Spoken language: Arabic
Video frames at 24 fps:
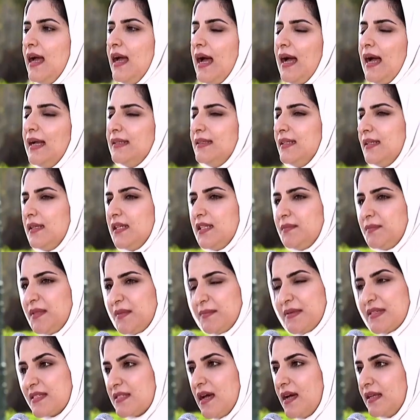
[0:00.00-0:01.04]
أعتقد
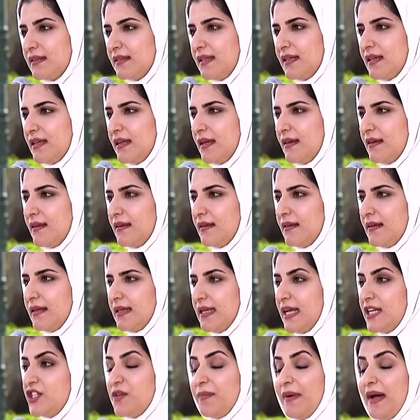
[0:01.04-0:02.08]
ببساطة آه،
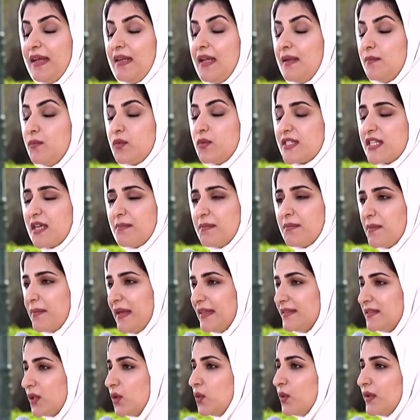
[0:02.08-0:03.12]
يجب على المصمم
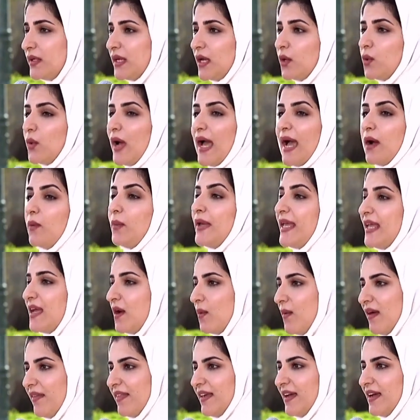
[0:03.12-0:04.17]
أن تكون له هوية
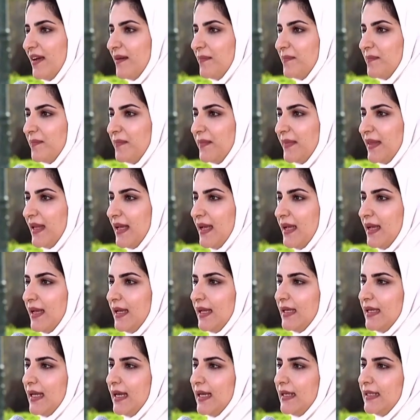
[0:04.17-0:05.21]
واضحة
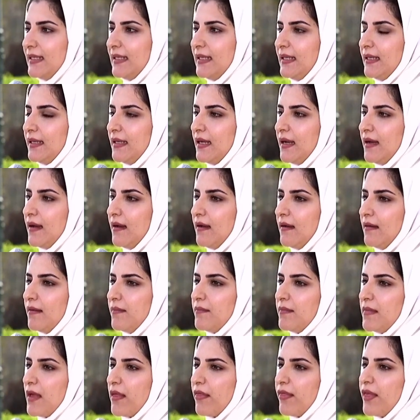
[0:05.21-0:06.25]
يعني
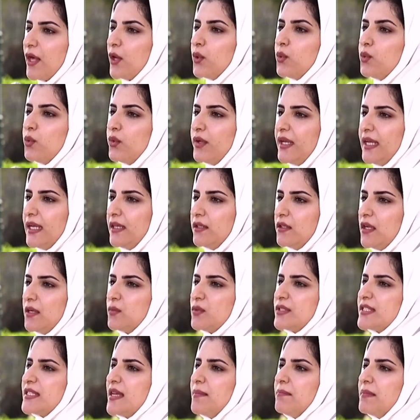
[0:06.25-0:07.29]
ضروري أن
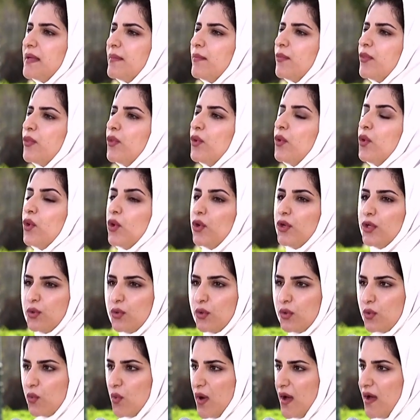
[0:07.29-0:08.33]
المصمم ذوقه
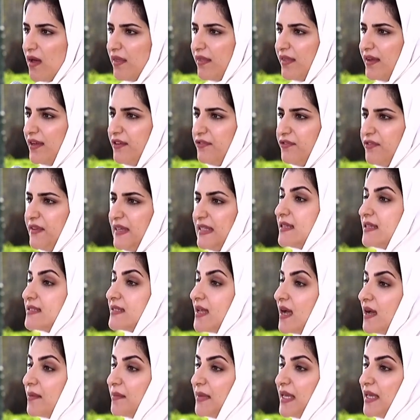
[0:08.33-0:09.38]
يكون واضح في
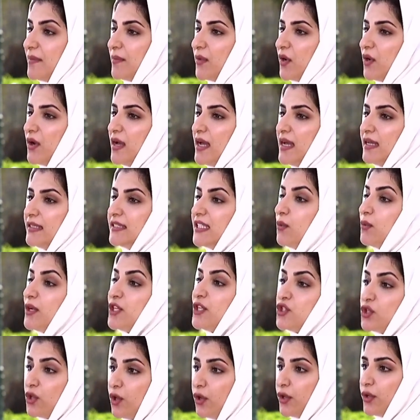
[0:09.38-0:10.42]
تصاميمه
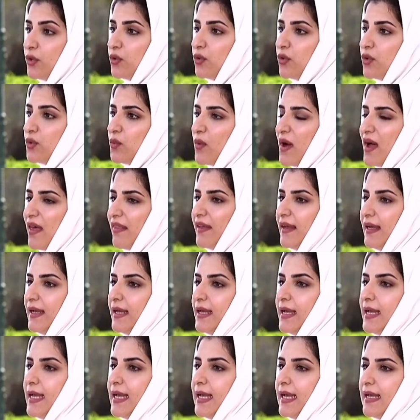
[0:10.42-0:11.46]
توجهه يكون واضح
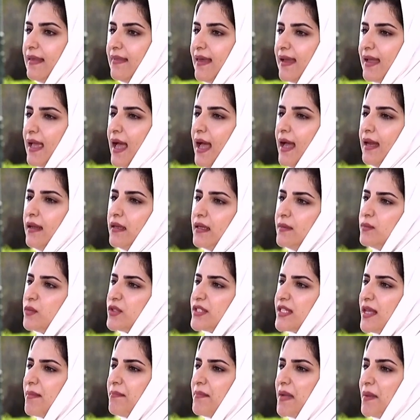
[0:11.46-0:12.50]
إذا كان
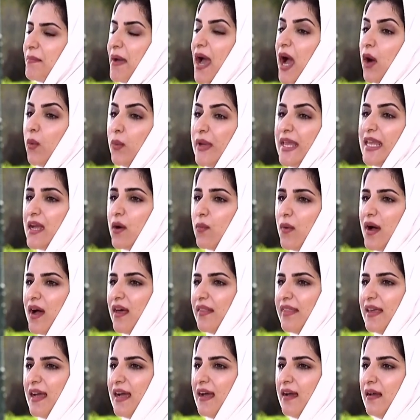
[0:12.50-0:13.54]
للمصمم هوية
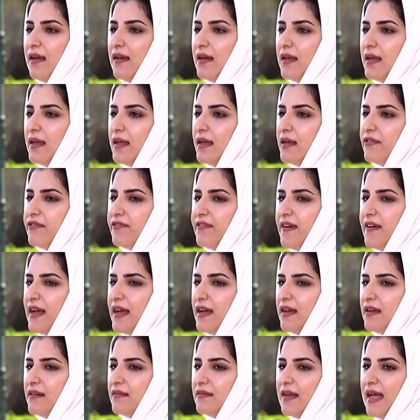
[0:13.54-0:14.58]
واضحة
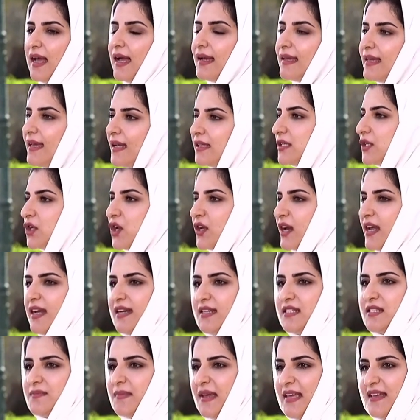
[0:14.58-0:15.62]
فاكيد انه
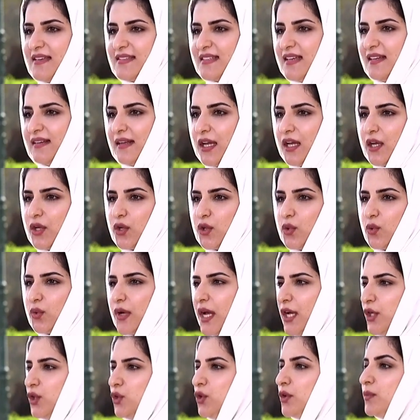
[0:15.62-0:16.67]
راح يتميز عن غيره
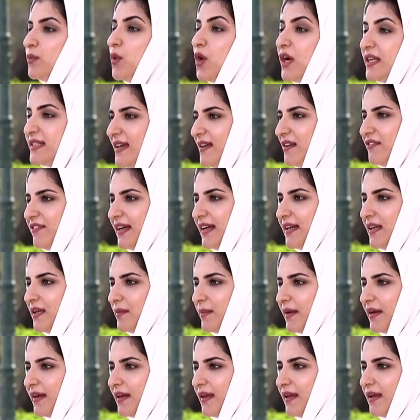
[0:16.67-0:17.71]
وراح يكون مختلف عن
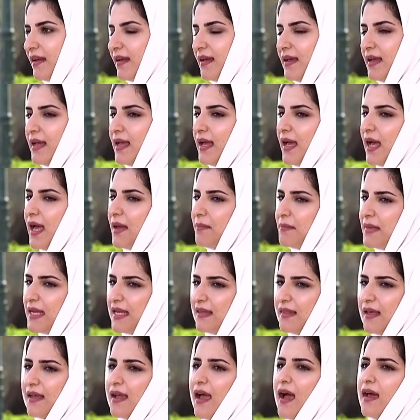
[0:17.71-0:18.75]
البقيه صحيح. اما
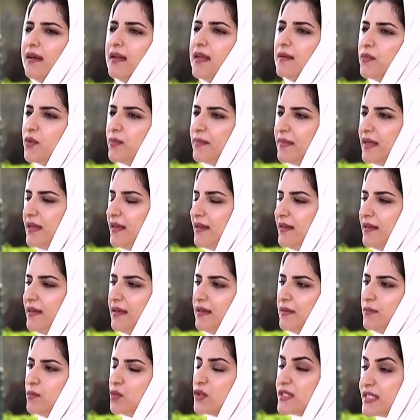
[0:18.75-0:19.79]
اذا كان
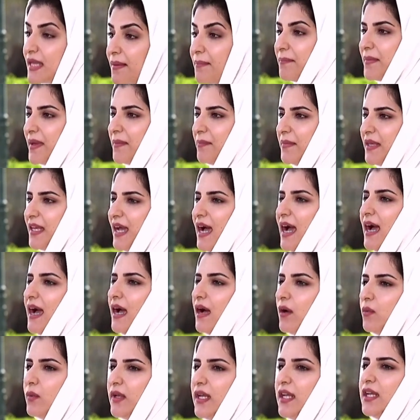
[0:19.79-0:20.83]
المصمم
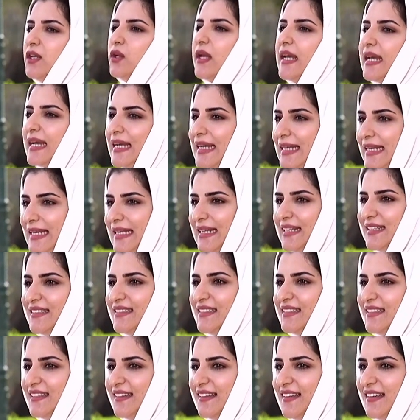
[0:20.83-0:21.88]
يحاول انه يقلد
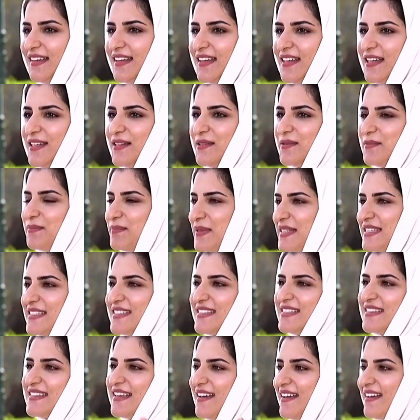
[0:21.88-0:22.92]

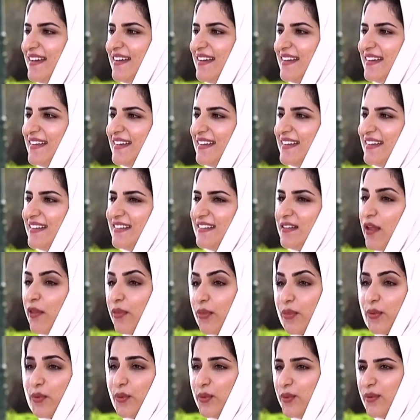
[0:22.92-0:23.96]
بس آه،
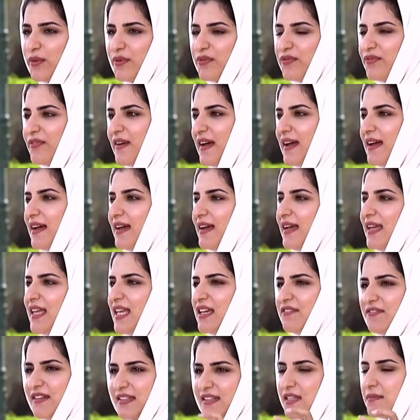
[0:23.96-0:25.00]
للظهور
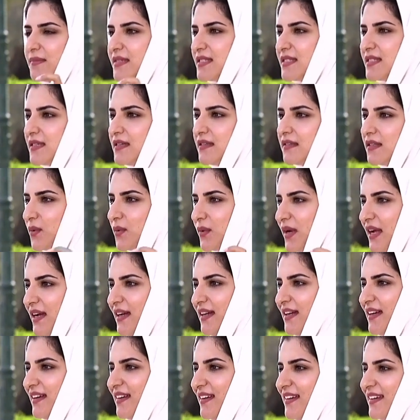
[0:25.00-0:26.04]
فهي فترة بسيطة
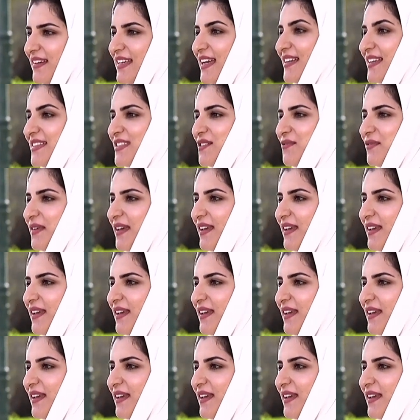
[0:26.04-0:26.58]
وراح آه، يختفي